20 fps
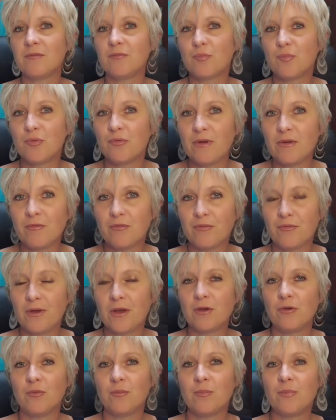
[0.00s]
Vous pouvez vous
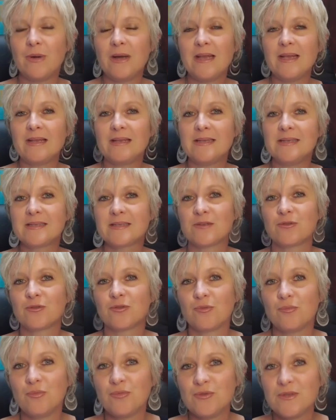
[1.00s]
faire une playlist
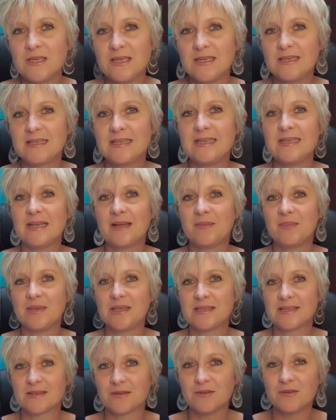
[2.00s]
de musique
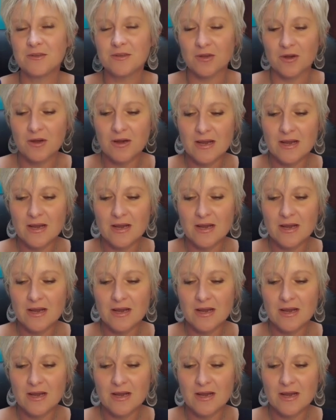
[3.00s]
dynamisante.